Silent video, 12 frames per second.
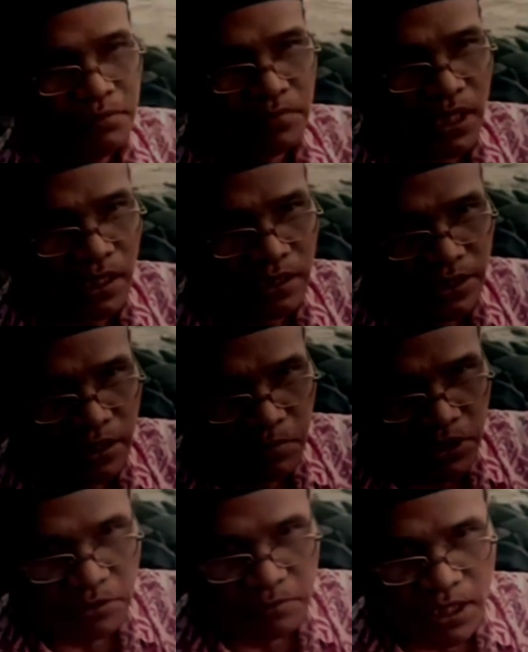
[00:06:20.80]
bahkan dia
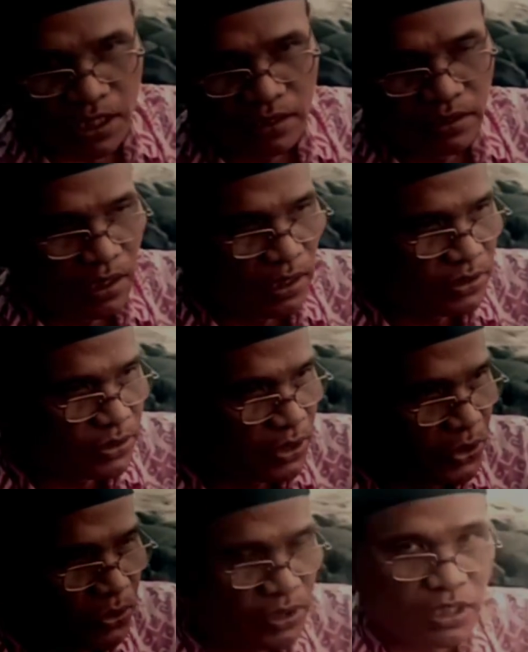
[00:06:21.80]
berseberangan dengan
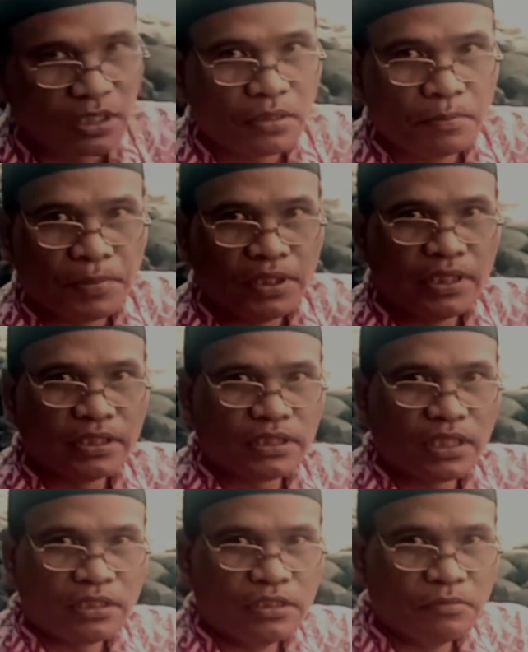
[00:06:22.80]
seniornya
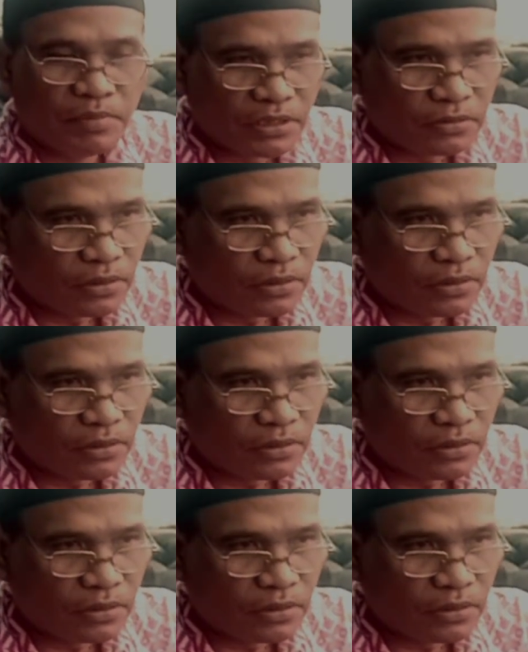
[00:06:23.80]
pendeta Gilbert